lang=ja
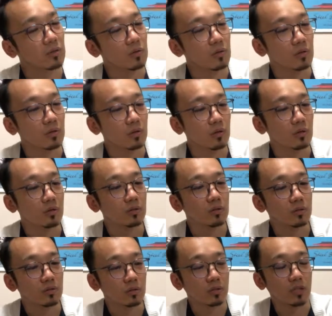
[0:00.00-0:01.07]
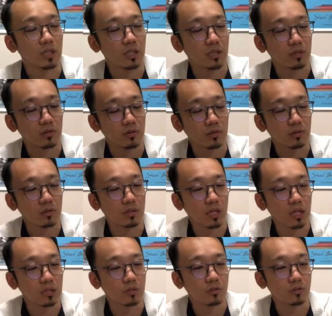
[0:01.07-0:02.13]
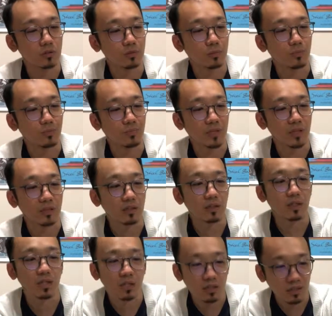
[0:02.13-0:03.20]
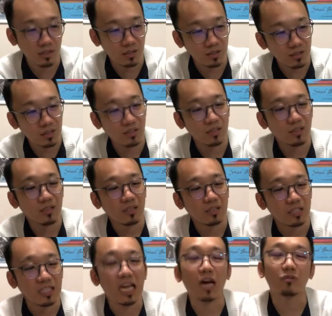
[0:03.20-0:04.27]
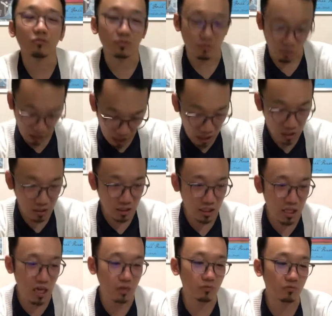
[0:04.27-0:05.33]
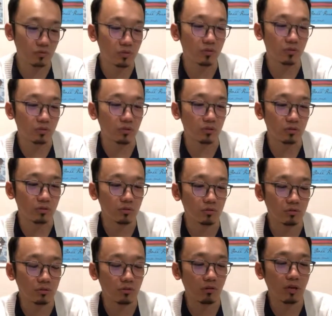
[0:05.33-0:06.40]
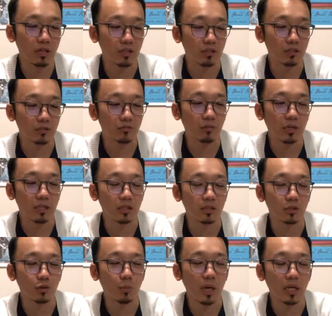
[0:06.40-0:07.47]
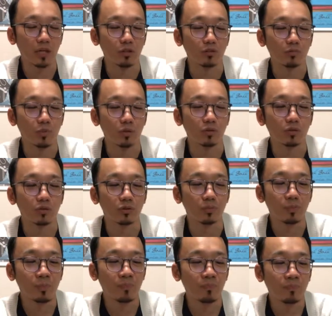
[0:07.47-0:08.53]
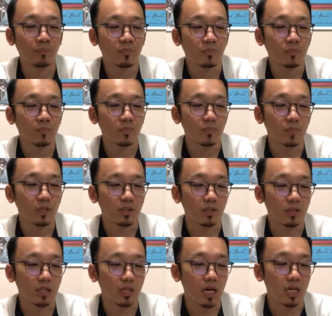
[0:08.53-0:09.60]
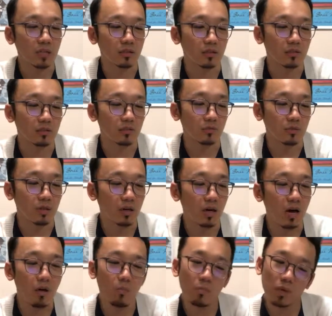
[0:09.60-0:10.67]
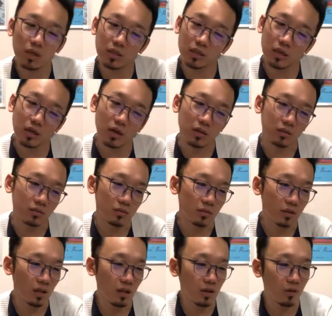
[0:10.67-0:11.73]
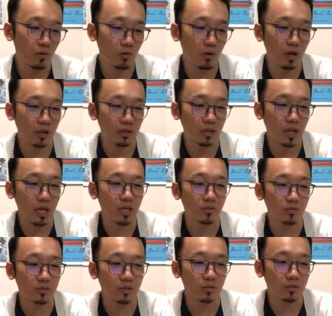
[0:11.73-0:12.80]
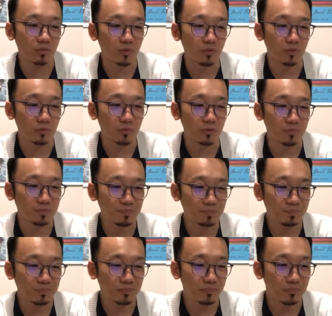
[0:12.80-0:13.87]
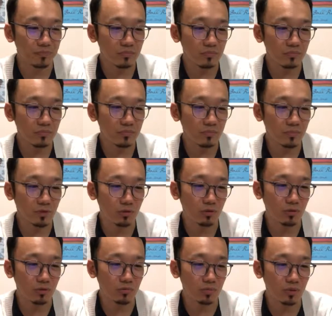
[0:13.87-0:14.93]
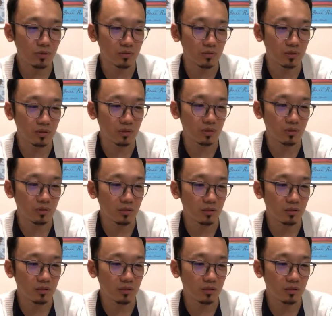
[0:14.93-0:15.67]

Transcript: と女性のあの何だっけ慰安婦像か、慰安婦像という呼ばれ呼ばれるものに関してとか、あんまりなんか抵抗がないのでそもそもだから別に